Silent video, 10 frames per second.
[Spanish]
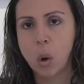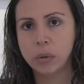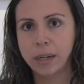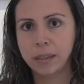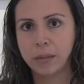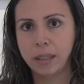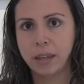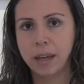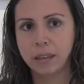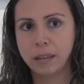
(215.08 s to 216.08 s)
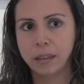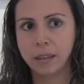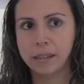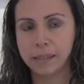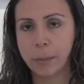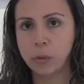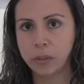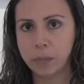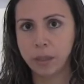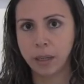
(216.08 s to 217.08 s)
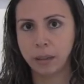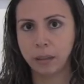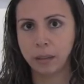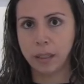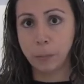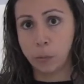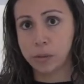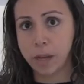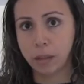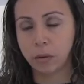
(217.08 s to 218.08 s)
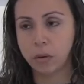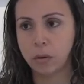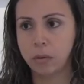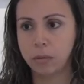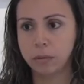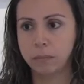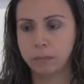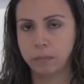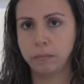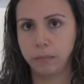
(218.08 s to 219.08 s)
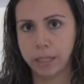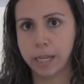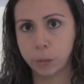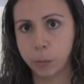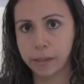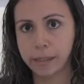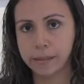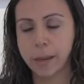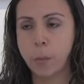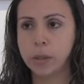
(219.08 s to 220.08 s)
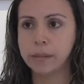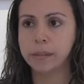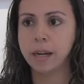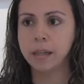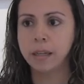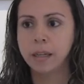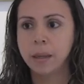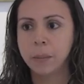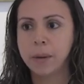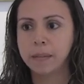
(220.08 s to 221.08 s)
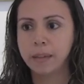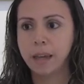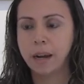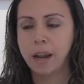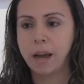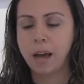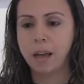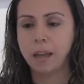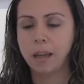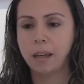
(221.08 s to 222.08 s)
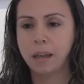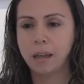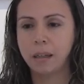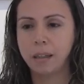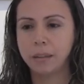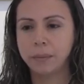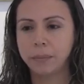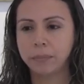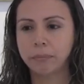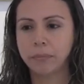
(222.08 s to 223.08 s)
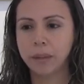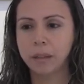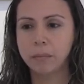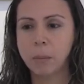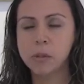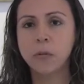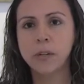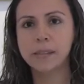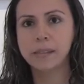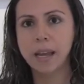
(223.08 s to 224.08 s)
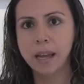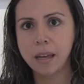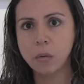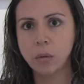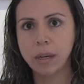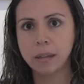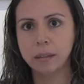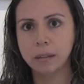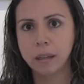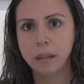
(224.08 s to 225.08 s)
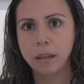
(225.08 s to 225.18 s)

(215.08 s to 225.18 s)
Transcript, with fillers: Otra actividad que estamos también impulsando ya después de esta muestra va a ser la, el, vamos a ofrecer unos